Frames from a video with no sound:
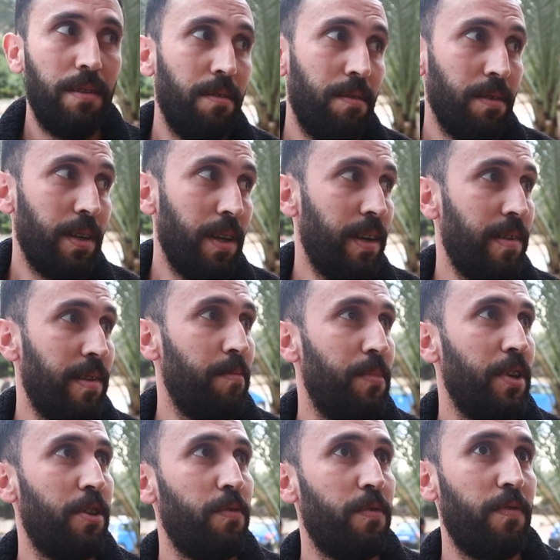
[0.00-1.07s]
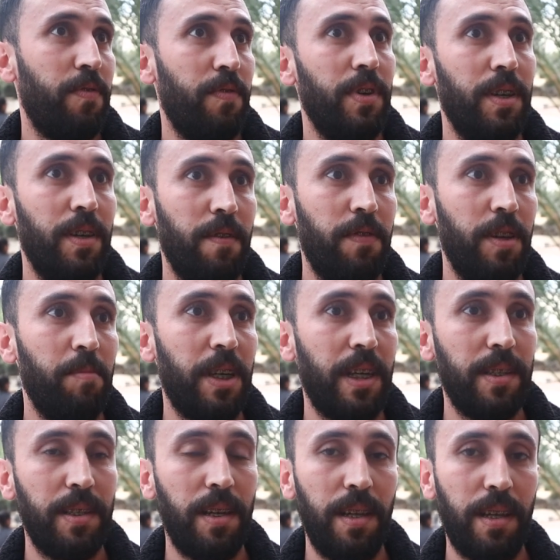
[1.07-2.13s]
دونك على حسب ما شفت في لي
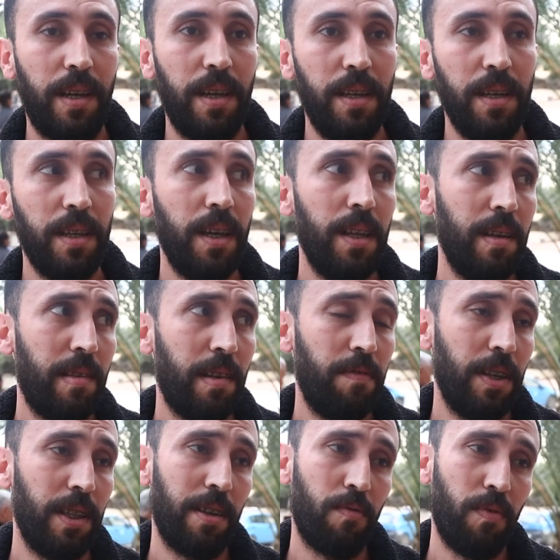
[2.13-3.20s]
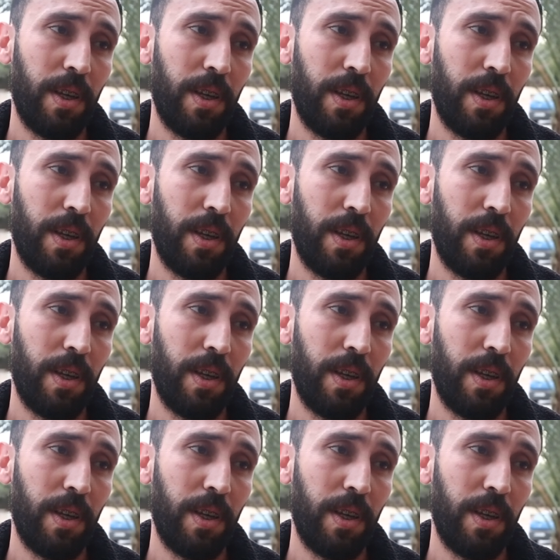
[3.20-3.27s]
ماغازان اللي كاينين كاينين تخفيضات